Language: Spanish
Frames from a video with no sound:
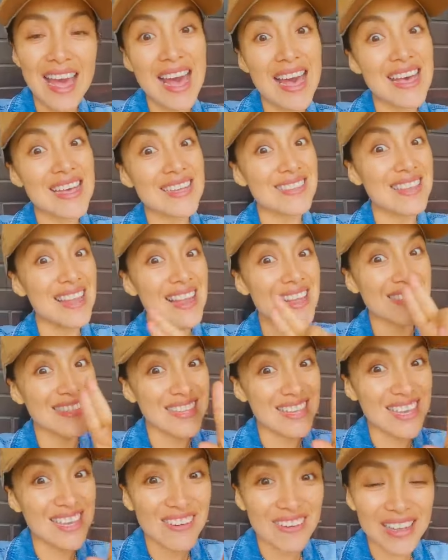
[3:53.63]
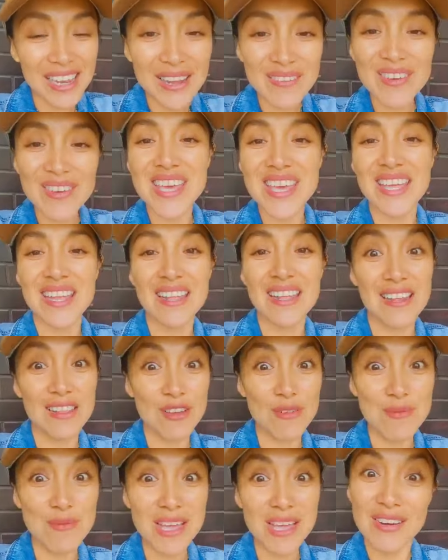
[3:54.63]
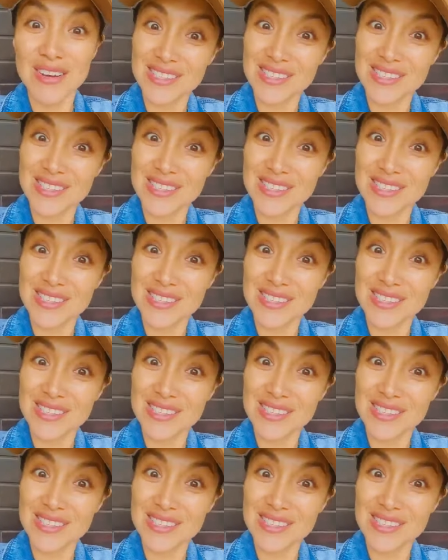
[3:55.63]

hasta las 5 de la mañana del domingo.